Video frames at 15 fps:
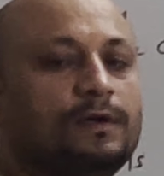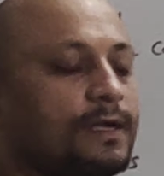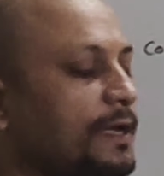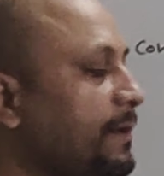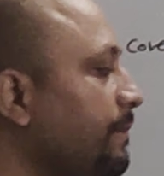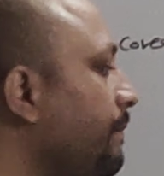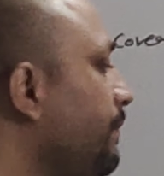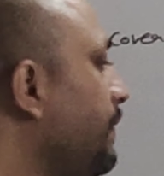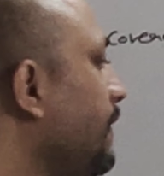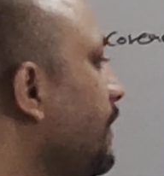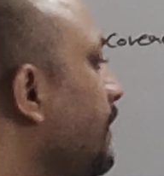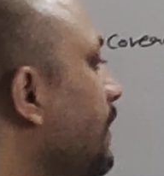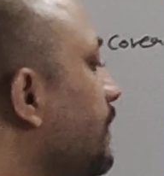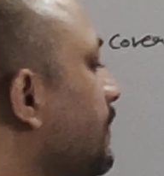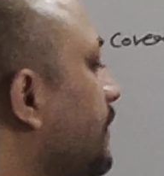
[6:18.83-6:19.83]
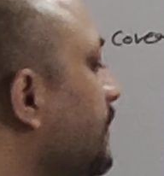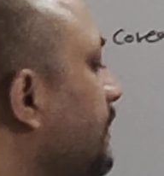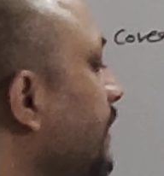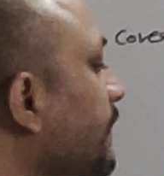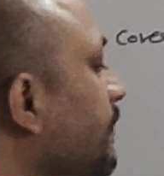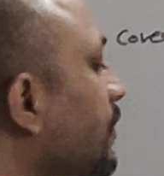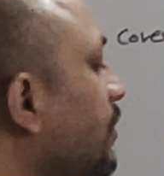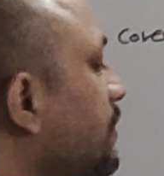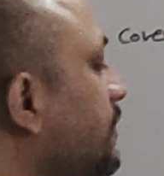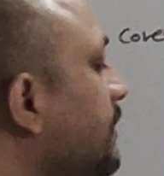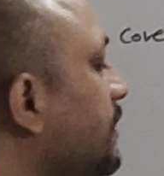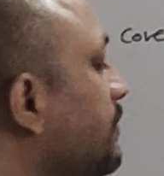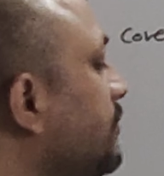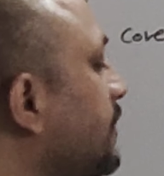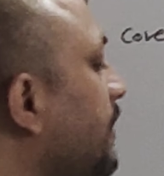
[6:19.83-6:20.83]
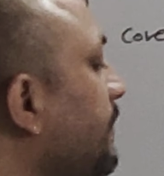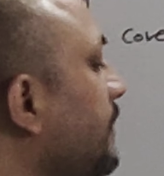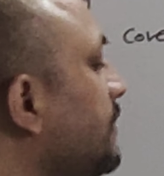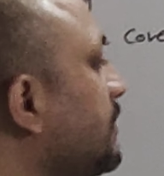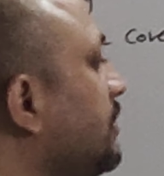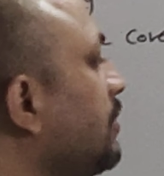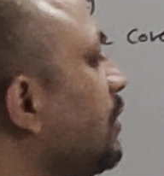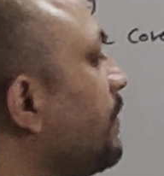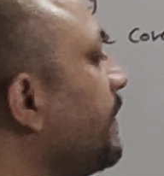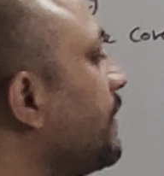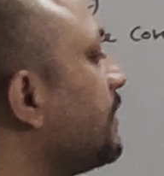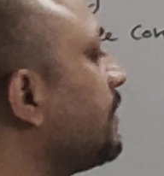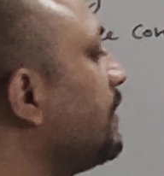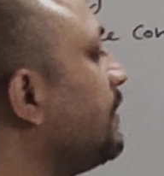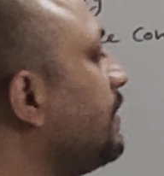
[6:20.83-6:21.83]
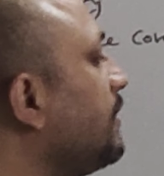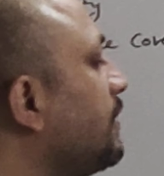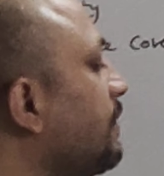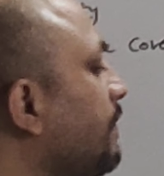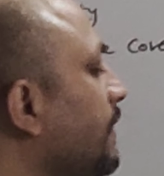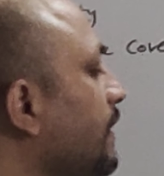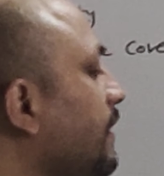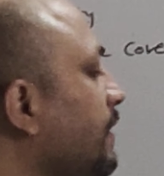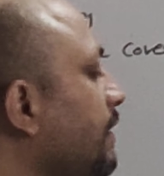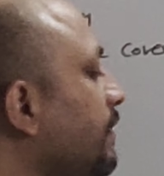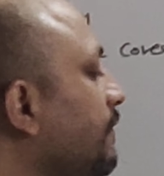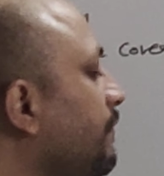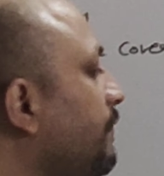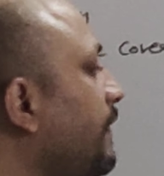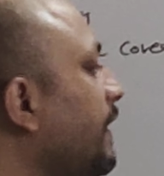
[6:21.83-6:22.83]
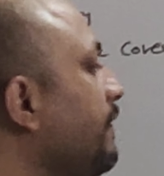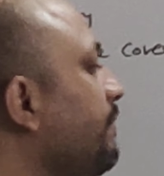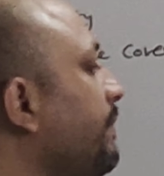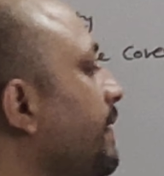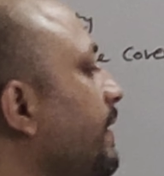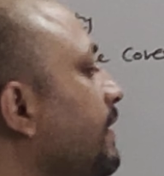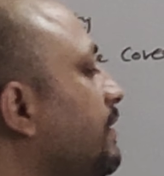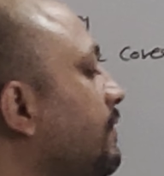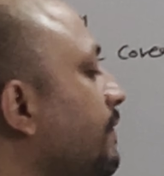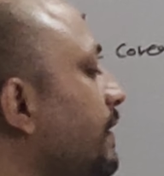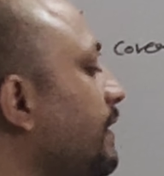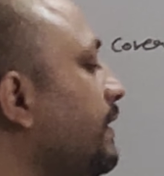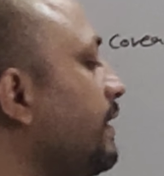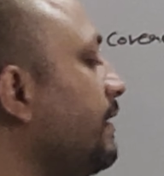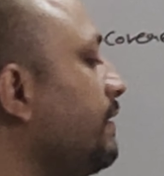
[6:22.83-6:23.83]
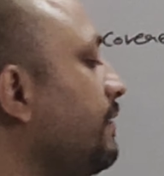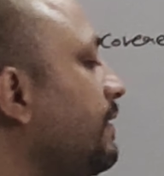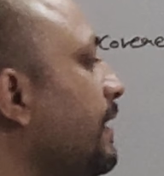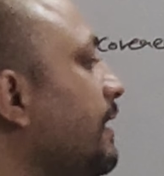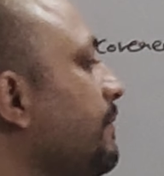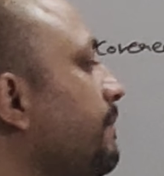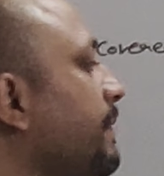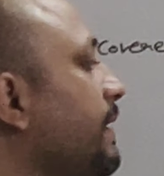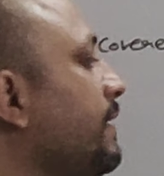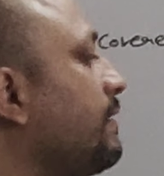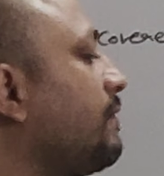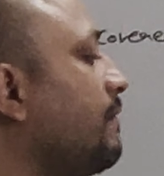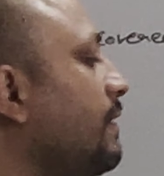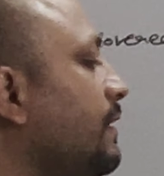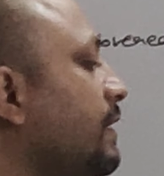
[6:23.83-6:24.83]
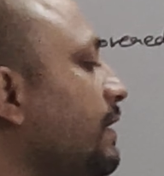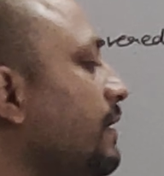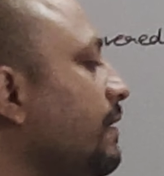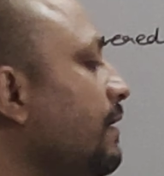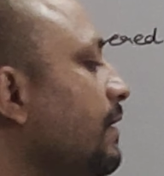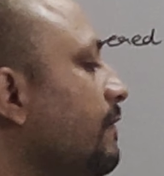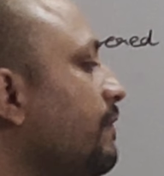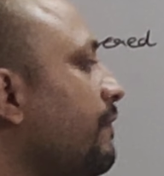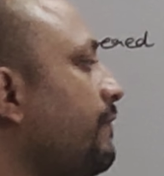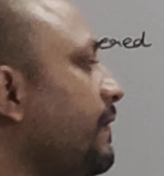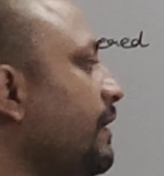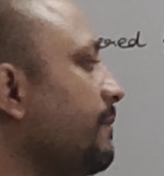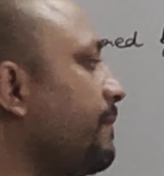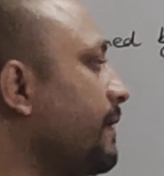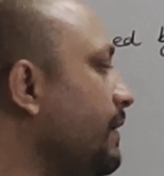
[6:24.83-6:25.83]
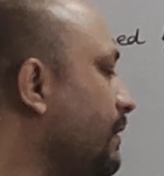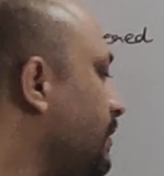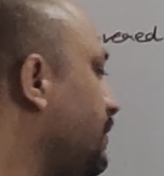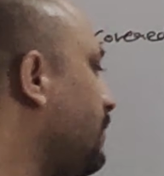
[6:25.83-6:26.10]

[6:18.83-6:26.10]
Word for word: टाइम कितनी वेलोसिटी थी उसके बाद जीरो पे कितनी थी ट्वेंटी फाइव पे ट्वेंटी टेन पे ट्वेंटी फिफ्टीन पे